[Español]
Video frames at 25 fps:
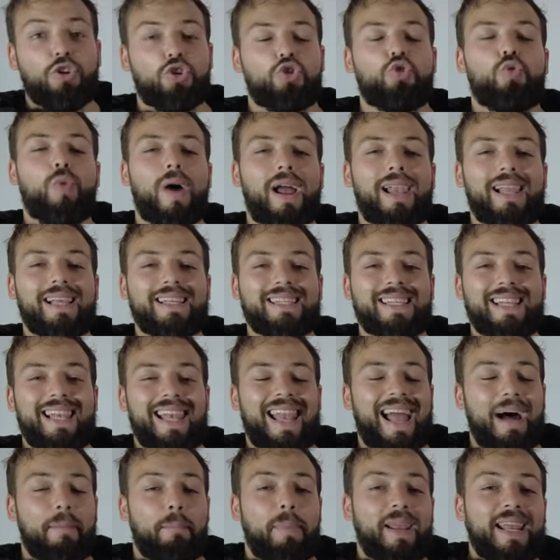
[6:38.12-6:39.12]
los cuales
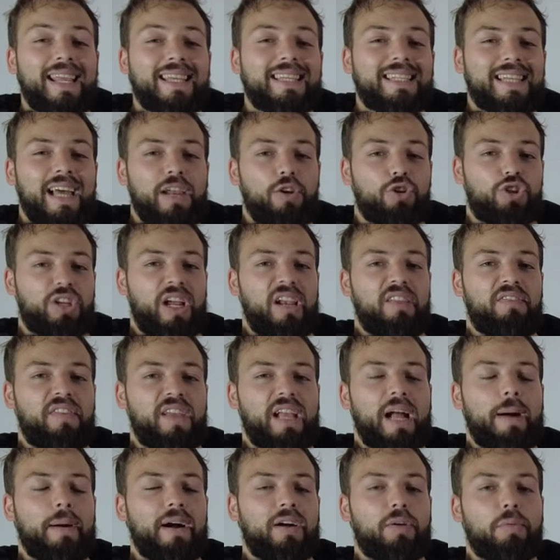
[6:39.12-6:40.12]
la prensa los
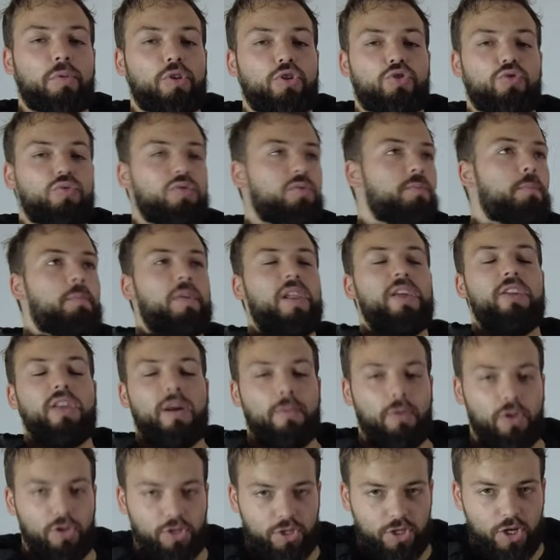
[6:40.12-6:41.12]
calificaba como los
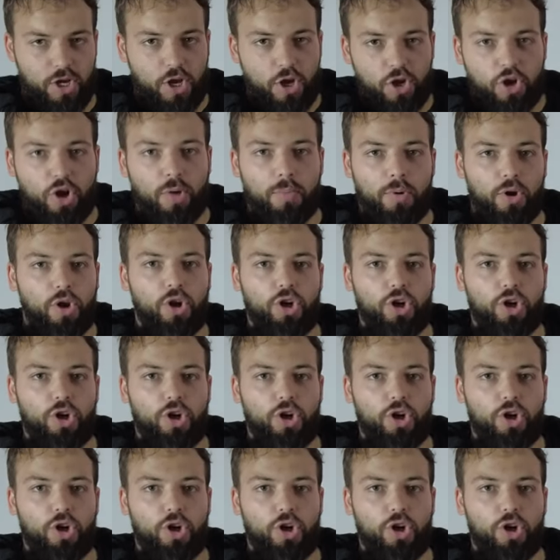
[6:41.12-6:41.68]
unplayables, como